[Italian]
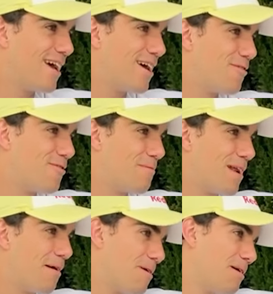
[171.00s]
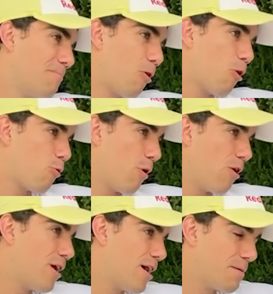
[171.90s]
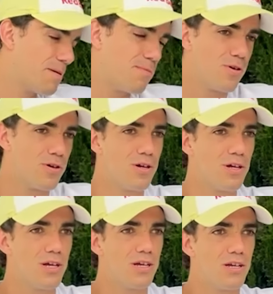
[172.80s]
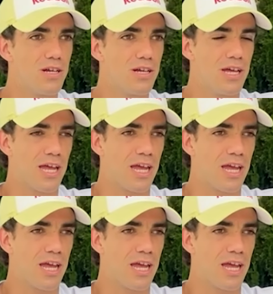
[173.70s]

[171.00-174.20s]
troverete tutti i contenuti citati in questo video